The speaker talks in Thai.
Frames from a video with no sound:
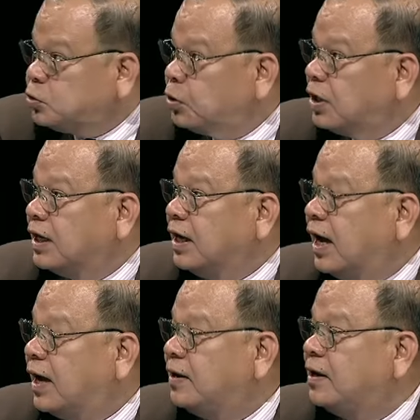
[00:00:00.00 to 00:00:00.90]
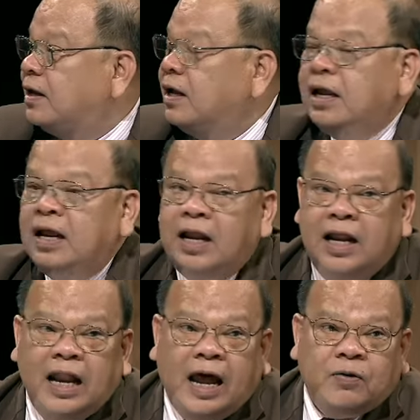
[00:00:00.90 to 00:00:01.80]
งชุดเลยนะฮะ
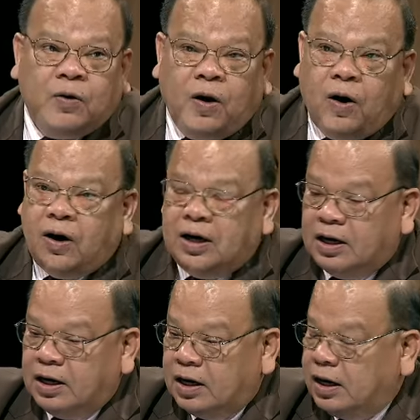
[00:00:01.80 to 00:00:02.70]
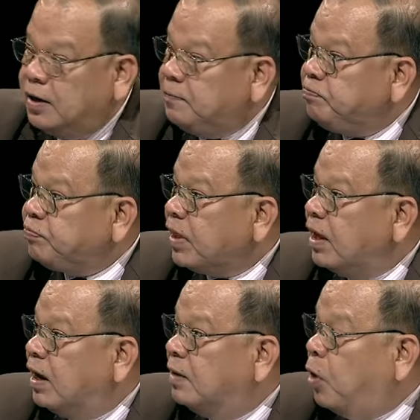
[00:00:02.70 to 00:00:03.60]
แล้วก็เออ
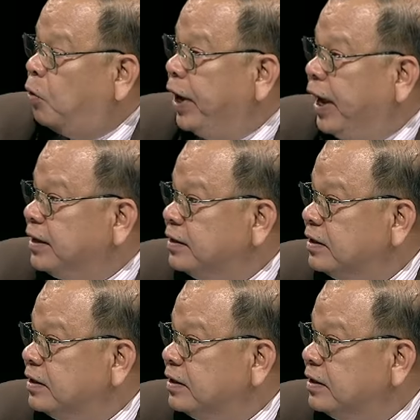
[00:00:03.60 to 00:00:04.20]
เออหมอเหวง